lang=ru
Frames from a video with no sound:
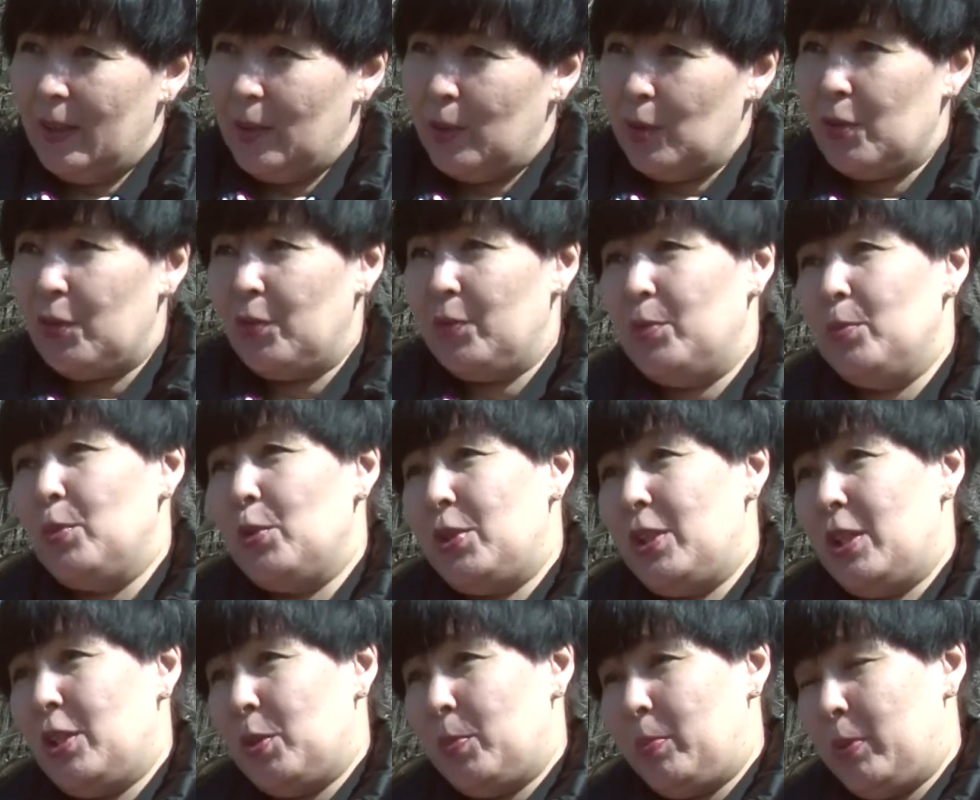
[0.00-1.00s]
то есть в
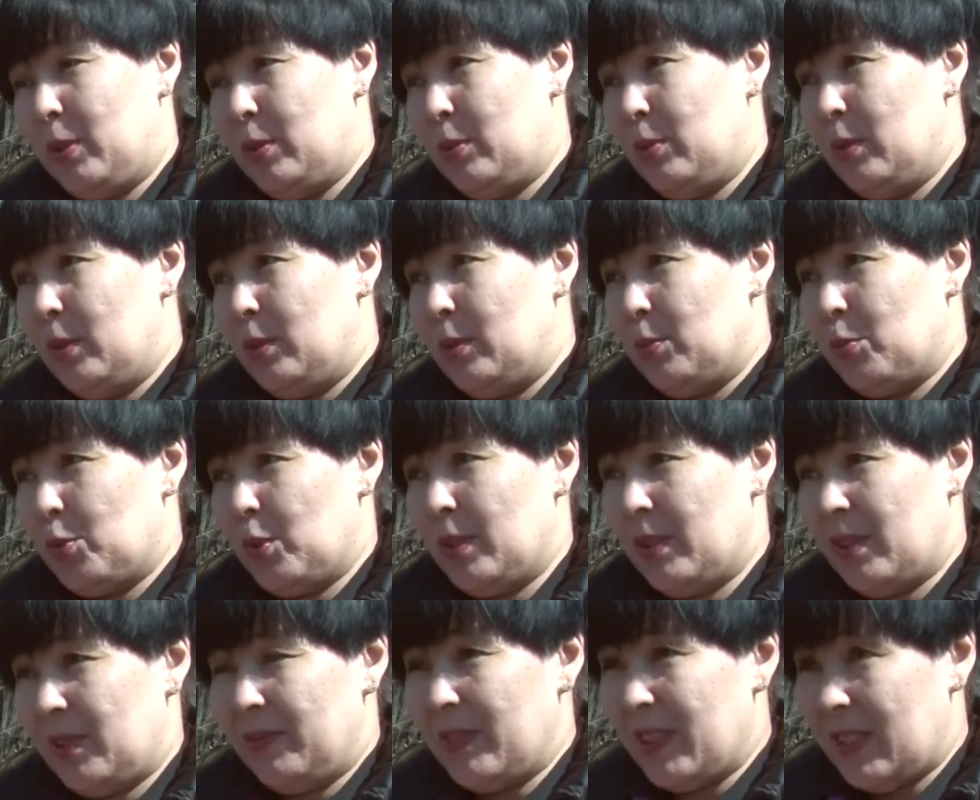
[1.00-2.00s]
музей же приходят уже
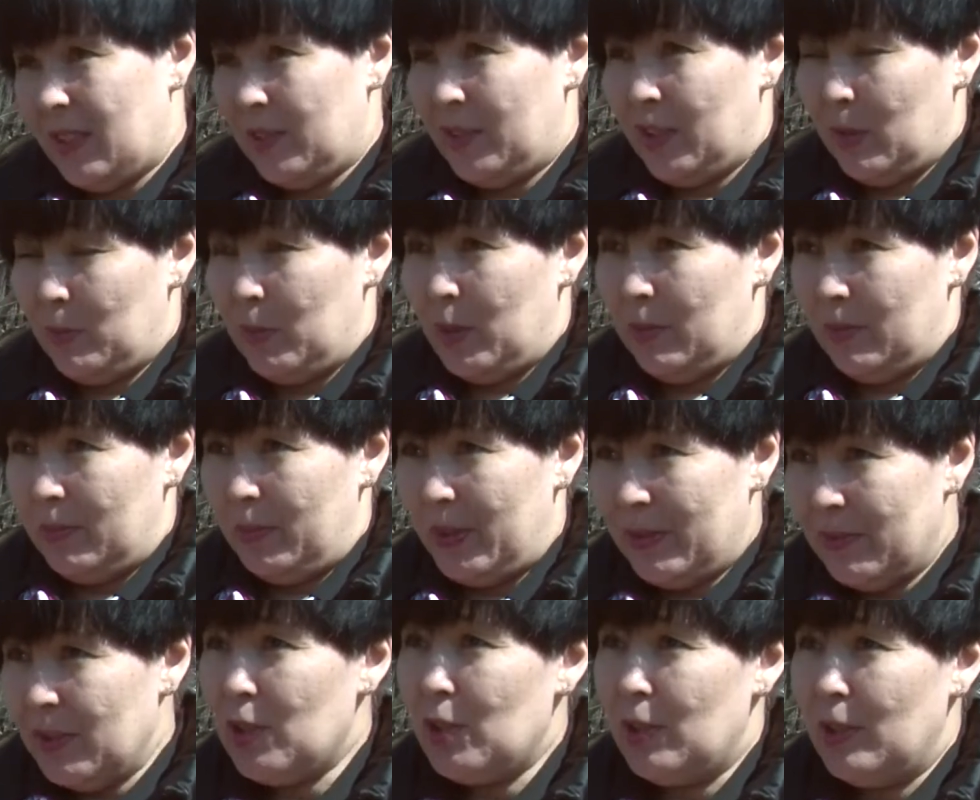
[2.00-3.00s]
с выставками
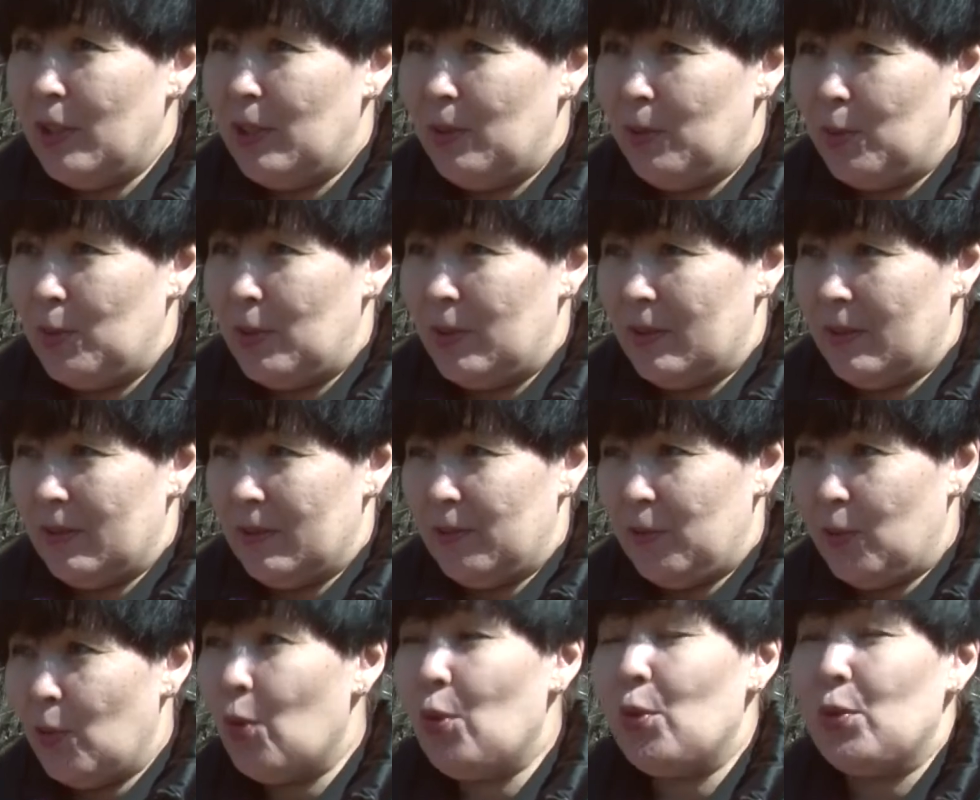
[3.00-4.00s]
привычные люди в
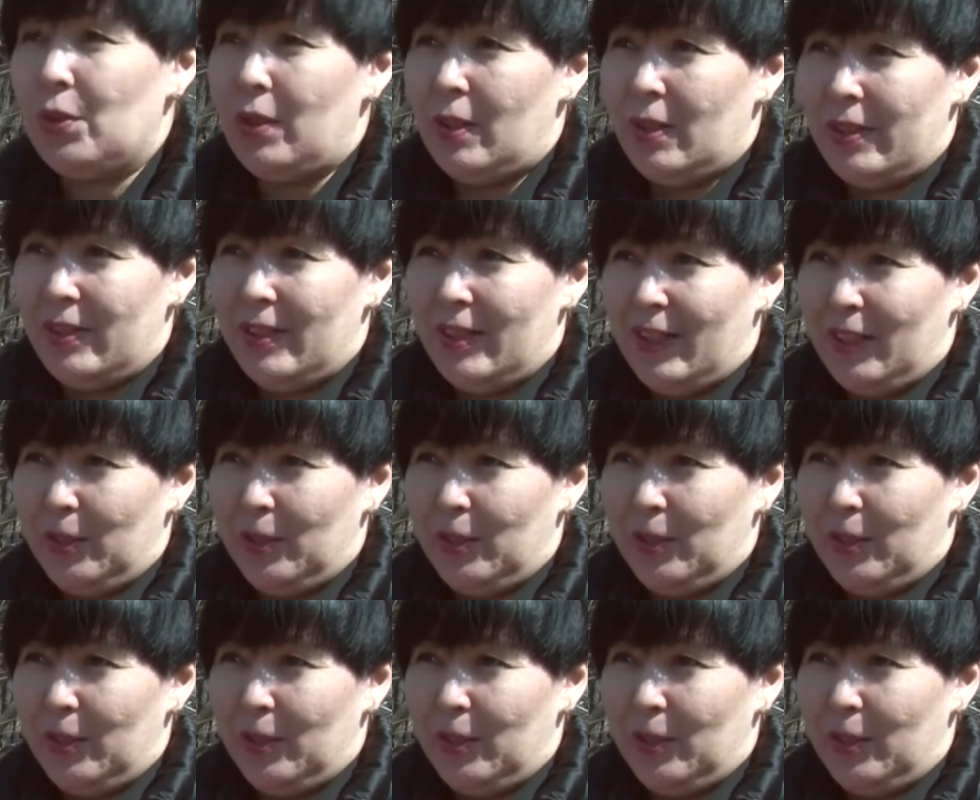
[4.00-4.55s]
возрасте,